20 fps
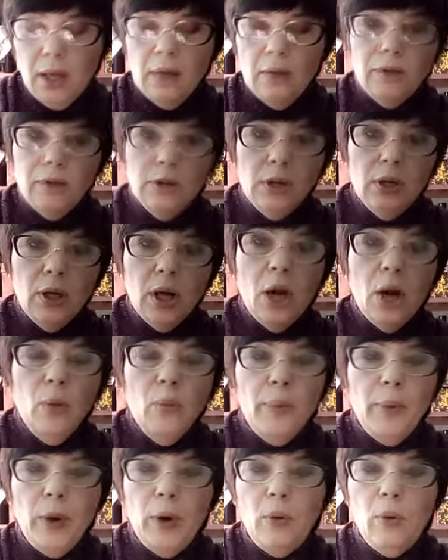Вот такая
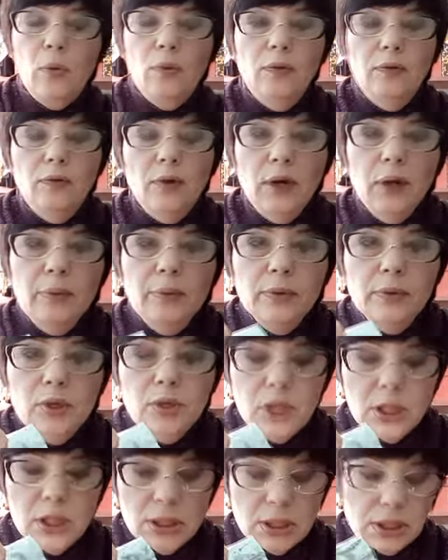упаковка,
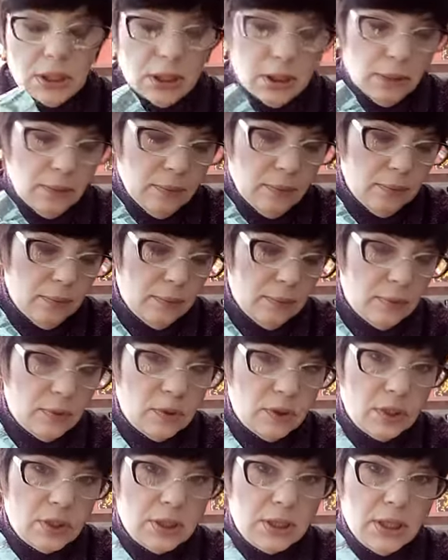получается
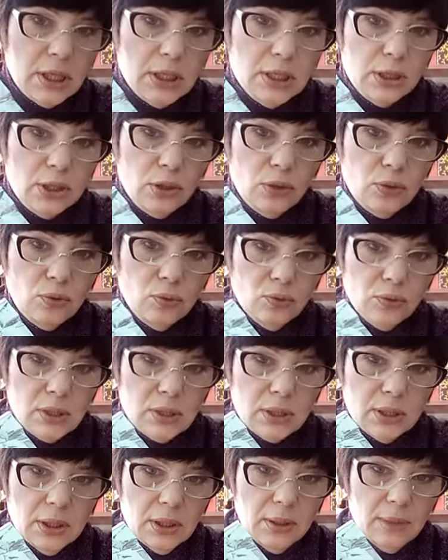16
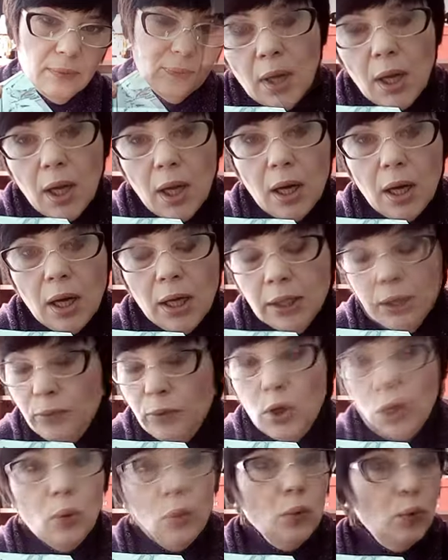унций. Они
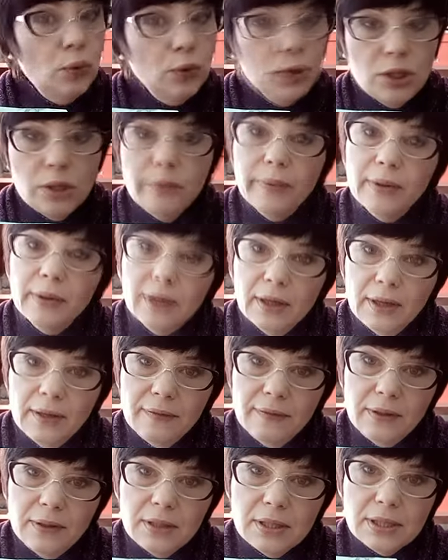мне очень
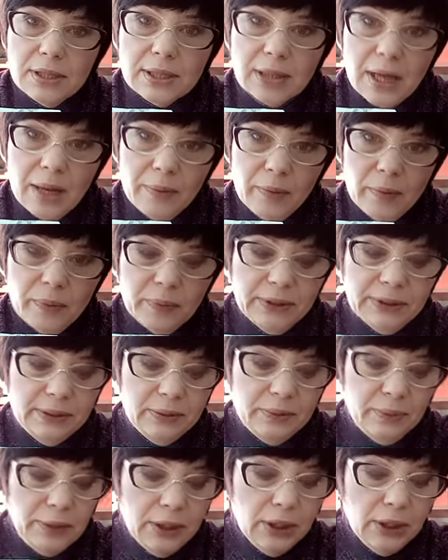понравились сами по
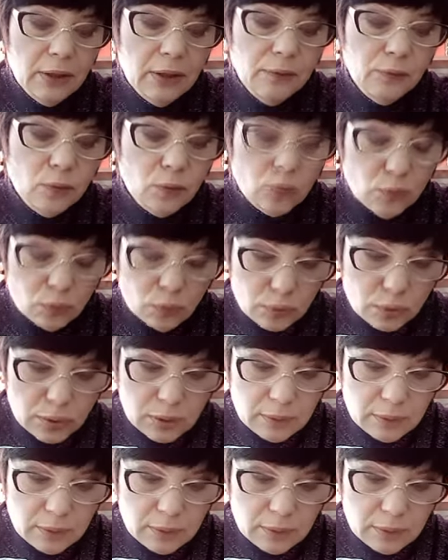себе на вкус.